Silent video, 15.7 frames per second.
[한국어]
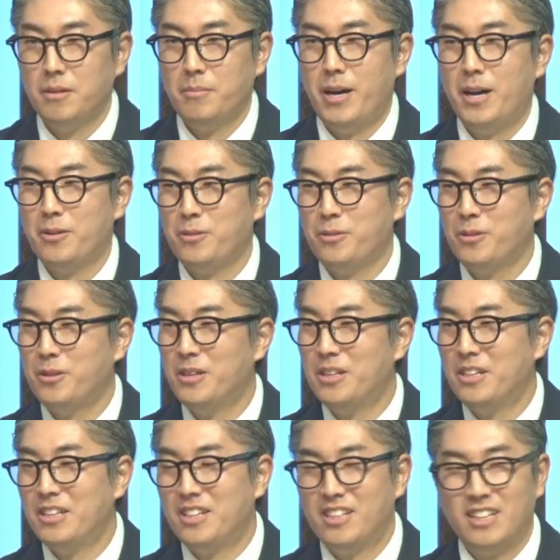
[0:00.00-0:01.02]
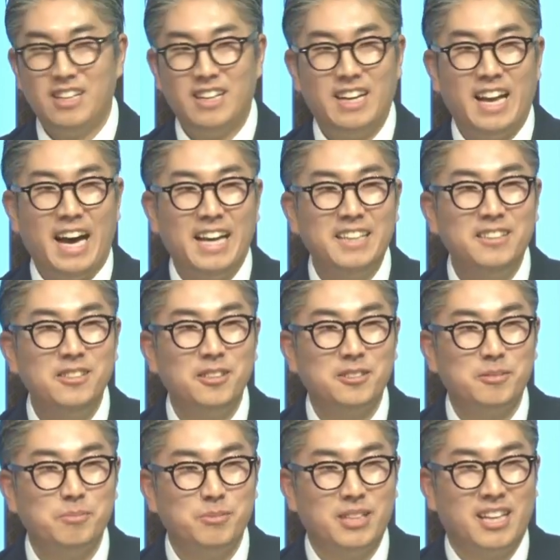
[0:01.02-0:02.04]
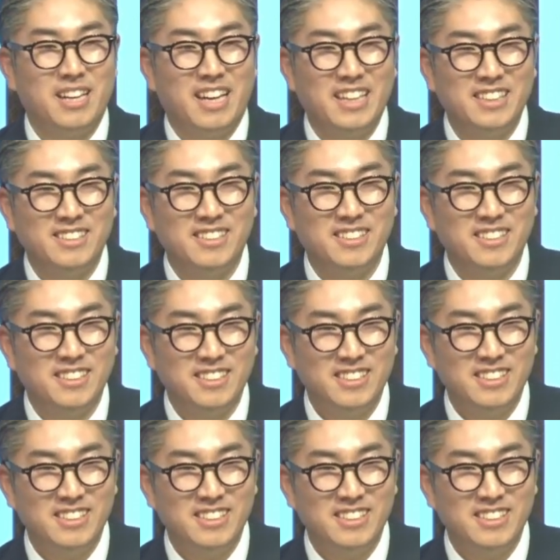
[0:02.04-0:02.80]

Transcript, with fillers: 바로 라이드였습니다. 라이드.